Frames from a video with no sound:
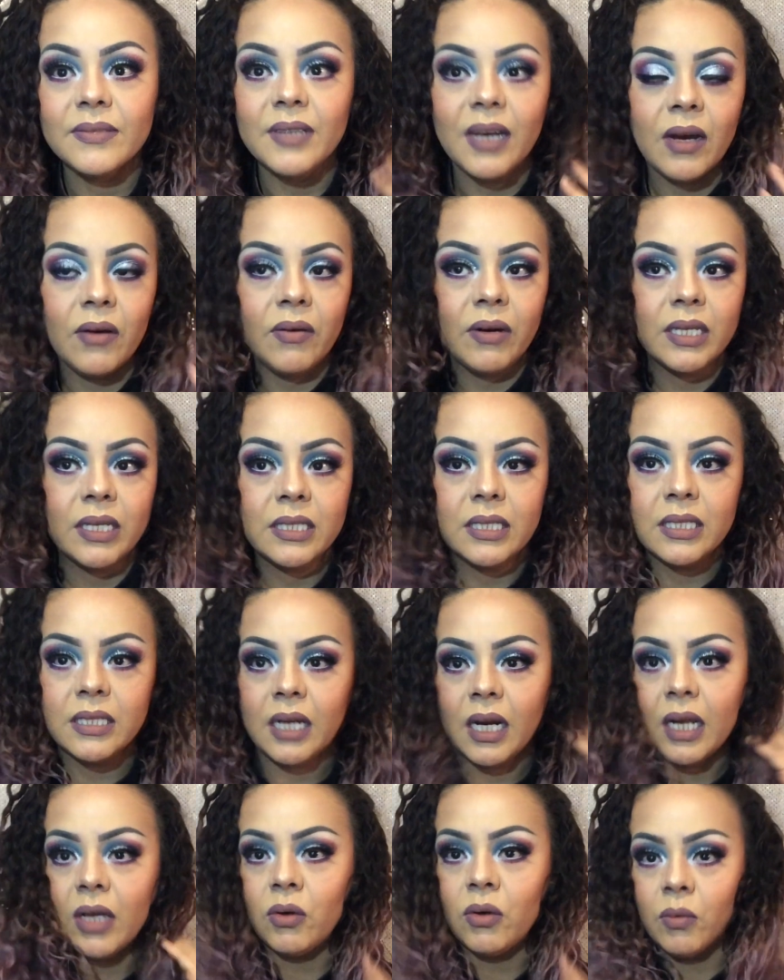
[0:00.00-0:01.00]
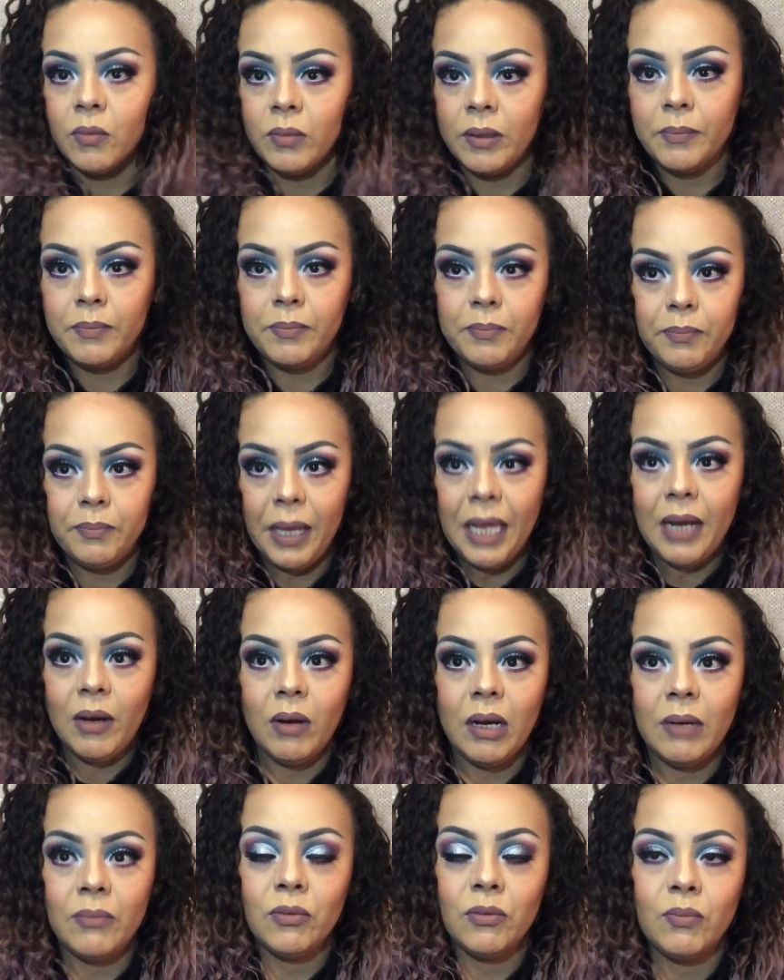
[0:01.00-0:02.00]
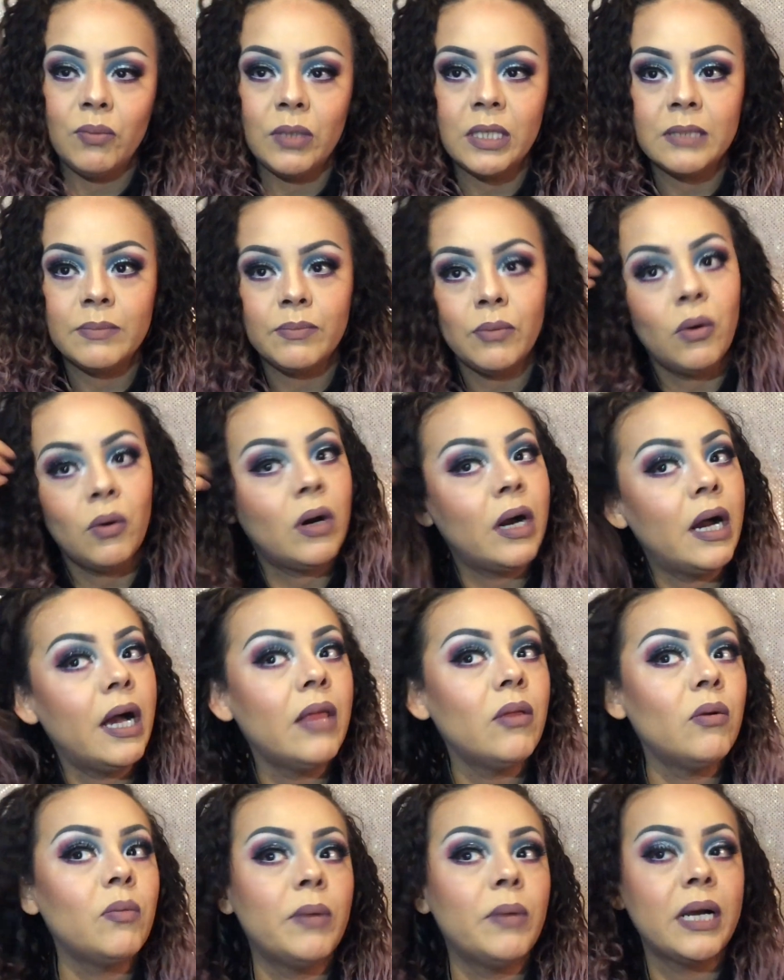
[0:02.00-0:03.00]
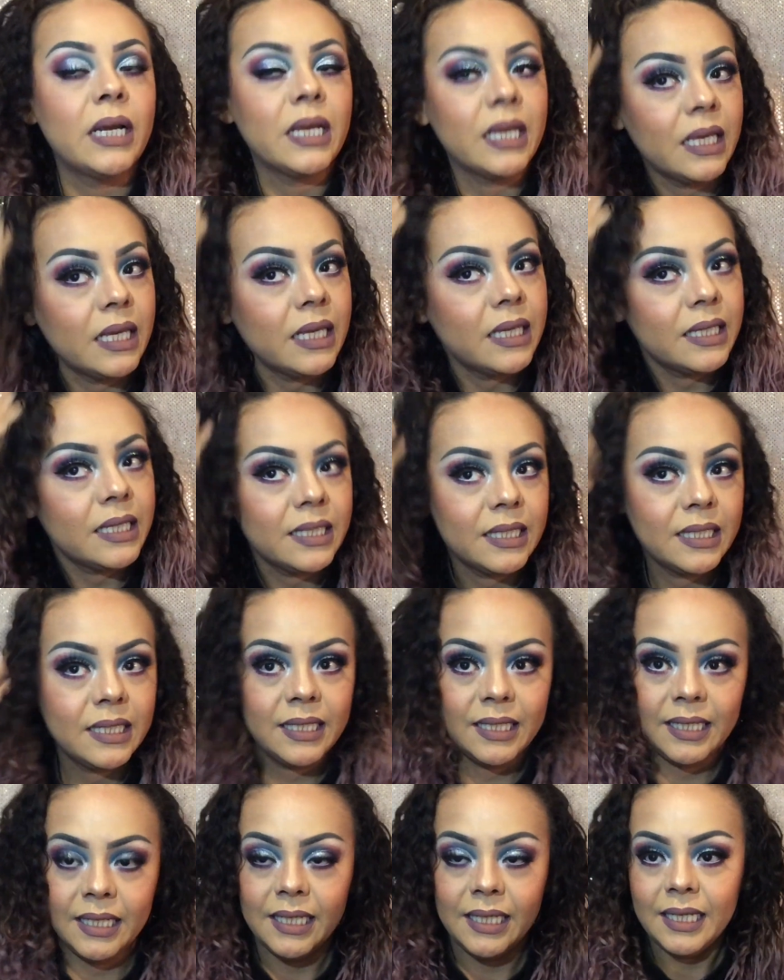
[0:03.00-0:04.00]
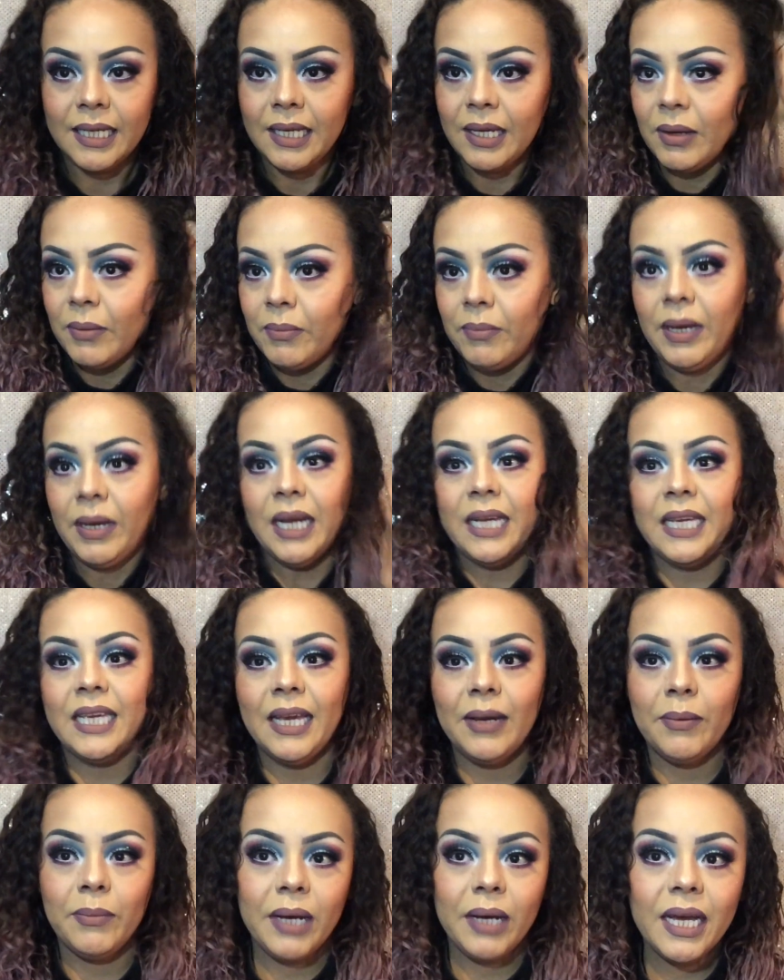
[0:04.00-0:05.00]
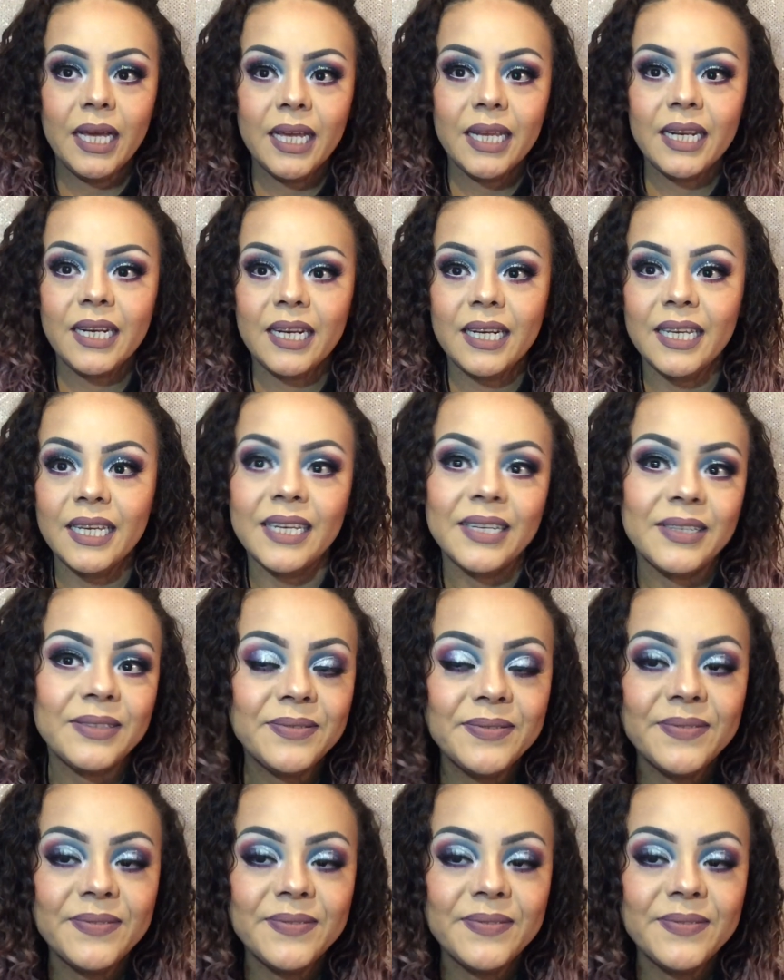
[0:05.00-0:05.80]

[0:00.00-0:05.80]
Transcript: Ahora sí traigo mi pelo al esponjado para que para que amarre.